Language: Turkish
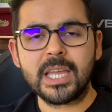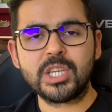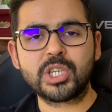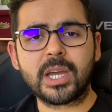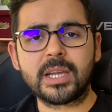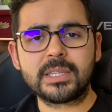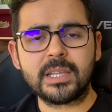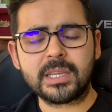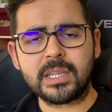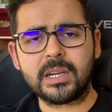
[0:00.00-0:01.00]
İş
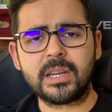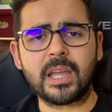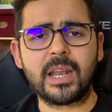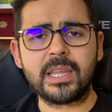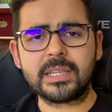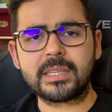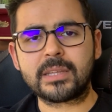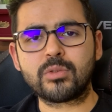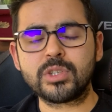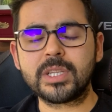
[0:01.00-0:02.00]
hayatıyla ilgili, kariyerle ilgili,
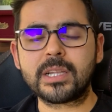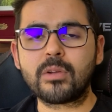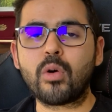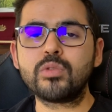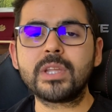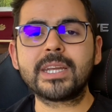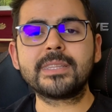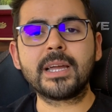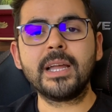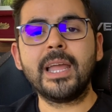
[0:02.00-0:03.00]
teknolojiyle ilgili. Onlar
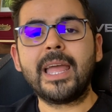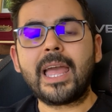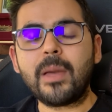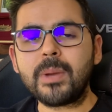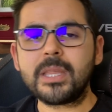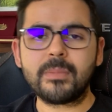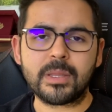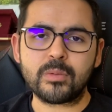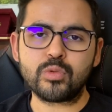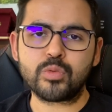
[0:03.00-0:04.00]
da hemen
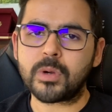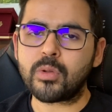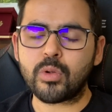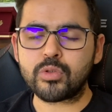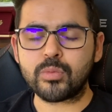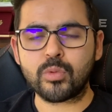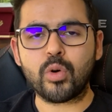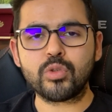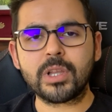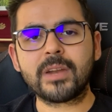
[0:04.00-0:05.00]
hemen uzman olduğum
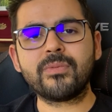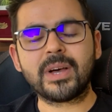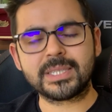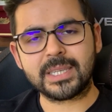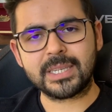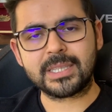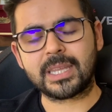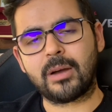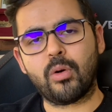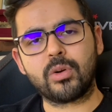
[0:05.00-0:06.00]
konular
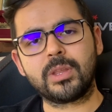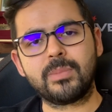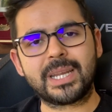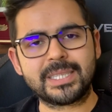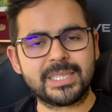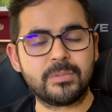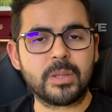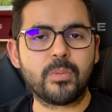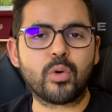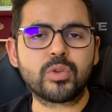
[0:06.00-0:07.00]
fazlalıkta. Orada biraz siz beni
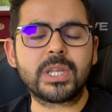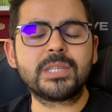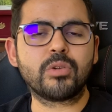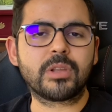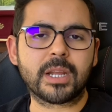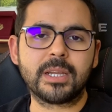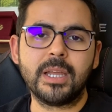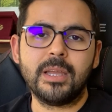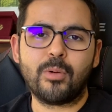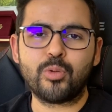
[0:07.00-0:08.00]
bir otorite olarak
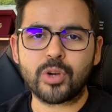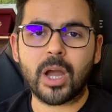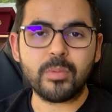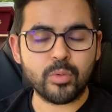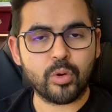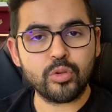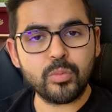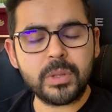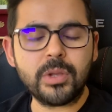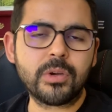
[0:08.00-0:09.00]
Onur abi bu
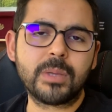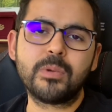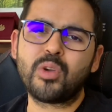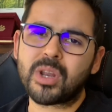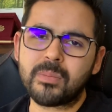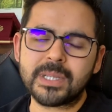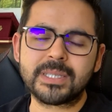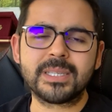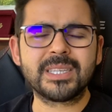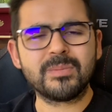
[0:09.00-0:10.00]
konuyu biliyor gibi
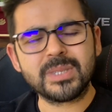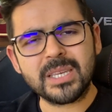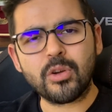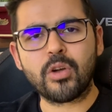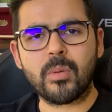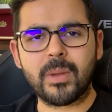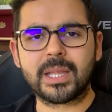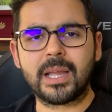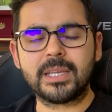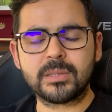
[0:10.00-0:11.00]
görebilirsiniz. Kimseyi
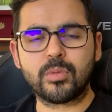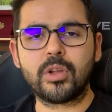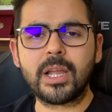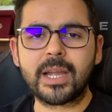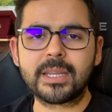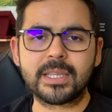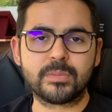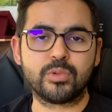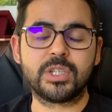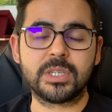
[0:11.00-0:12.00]
görmemek lazım öyle. Herkes
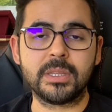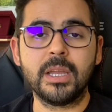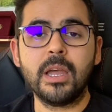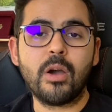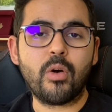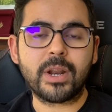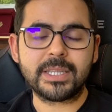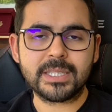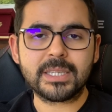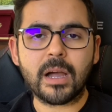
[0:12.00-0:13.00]
bu işin
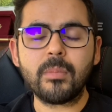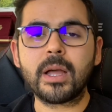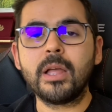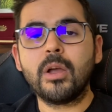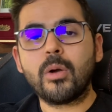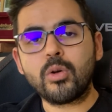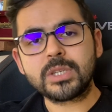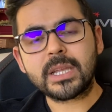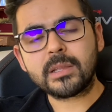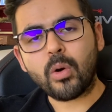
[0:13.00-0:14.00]
öğrencisi ama
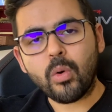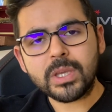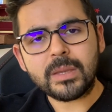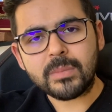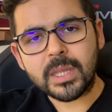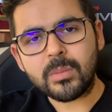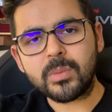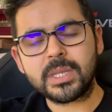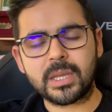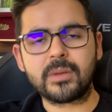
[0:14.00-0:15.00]
özellikle o kimliğimi
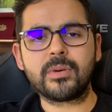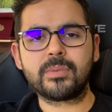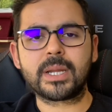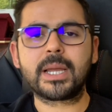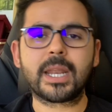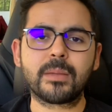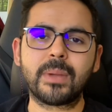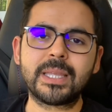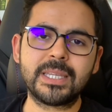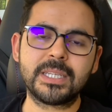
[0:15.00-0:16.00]
bir tarafa bırakarak
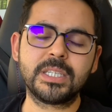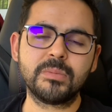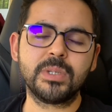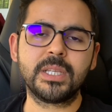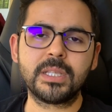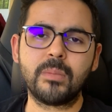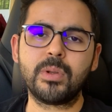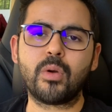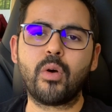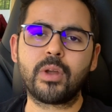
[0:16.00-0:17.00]
ben girişimcilikte
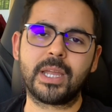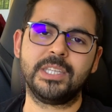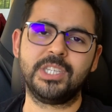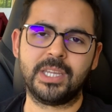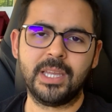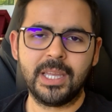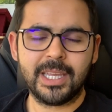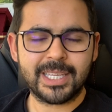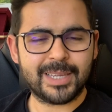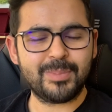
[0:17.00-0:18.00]
bir öğrenci
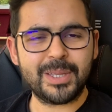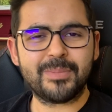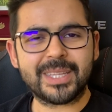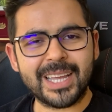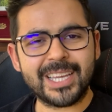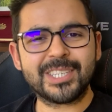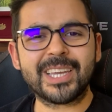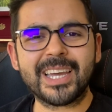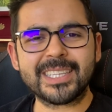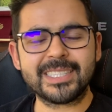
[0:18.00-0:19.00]
kimliğimle, daha iş
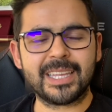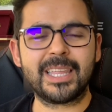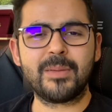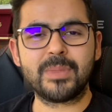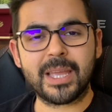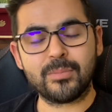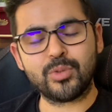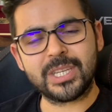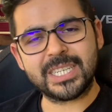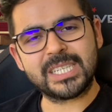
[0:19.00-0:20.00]
hayatını deneyimleyen,
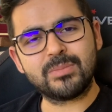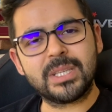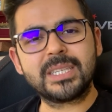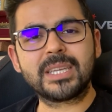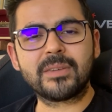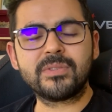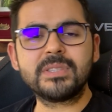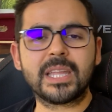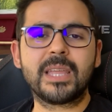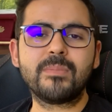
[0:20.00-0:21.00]
bu girişimcilik
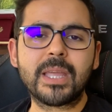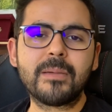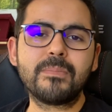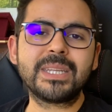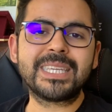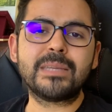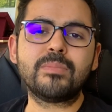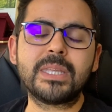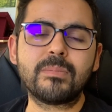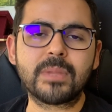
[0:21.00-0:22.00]
tarafını deneyimleyen bir
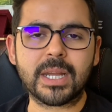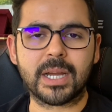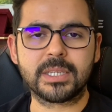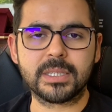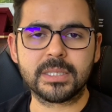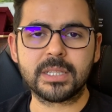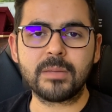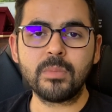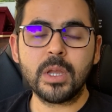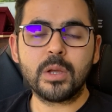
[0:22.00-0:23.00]
kimliğimle karşınızdayım.